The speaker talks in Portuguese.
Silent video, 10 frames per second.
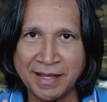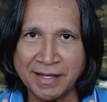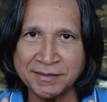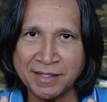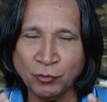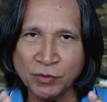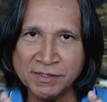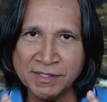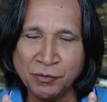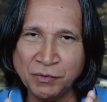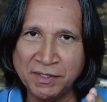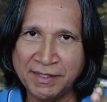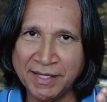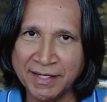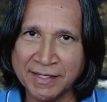desta noção de
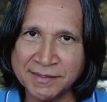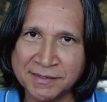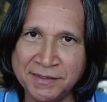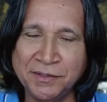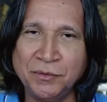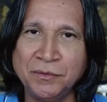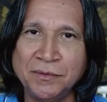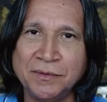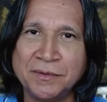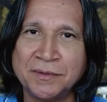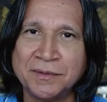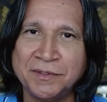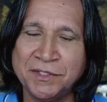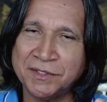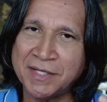ter nascido,
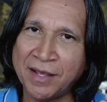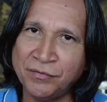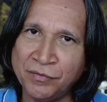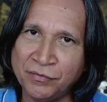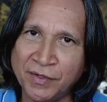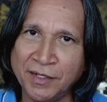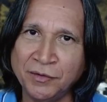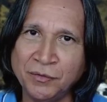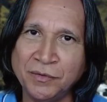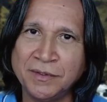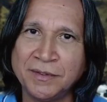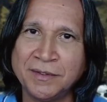de estar vivendo,